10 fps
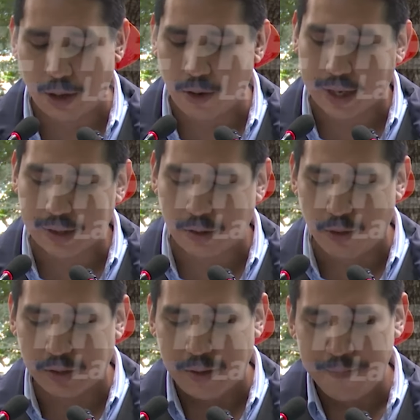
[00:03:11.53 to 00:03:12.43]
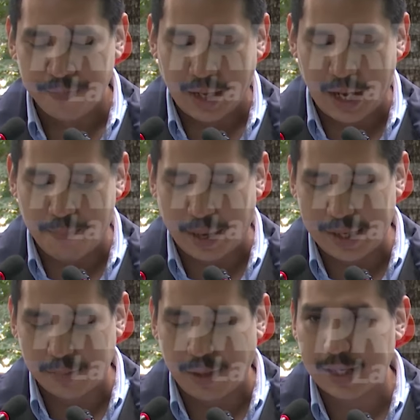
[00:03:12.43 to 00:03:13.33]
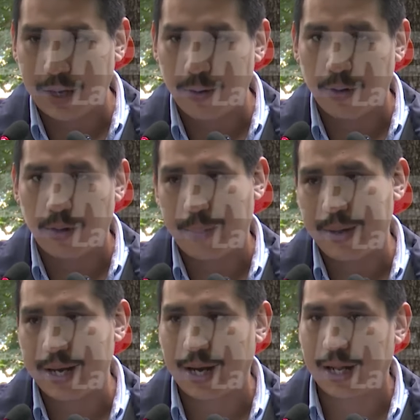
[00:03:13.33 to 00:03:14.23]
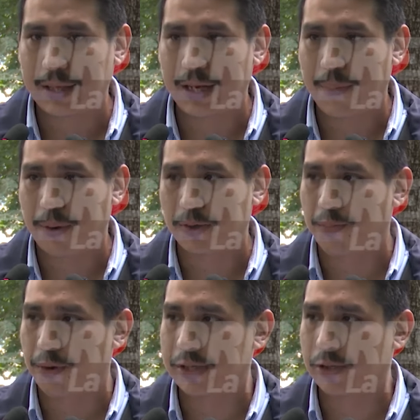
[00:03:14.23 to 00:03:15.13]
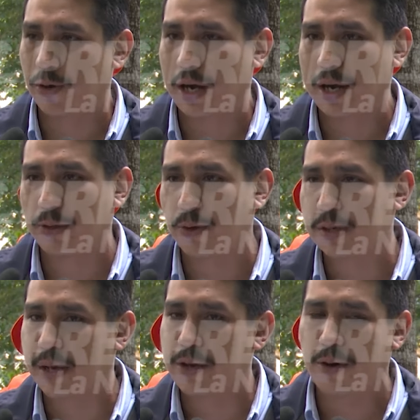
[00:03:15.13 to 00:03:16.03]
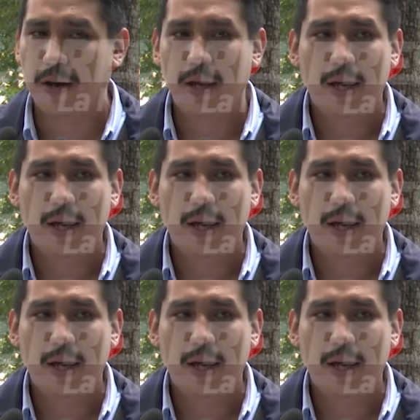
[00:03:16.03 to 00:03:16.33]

Ahora que somos el país más seguro de América Latina, por supuesto, el reto es mayor,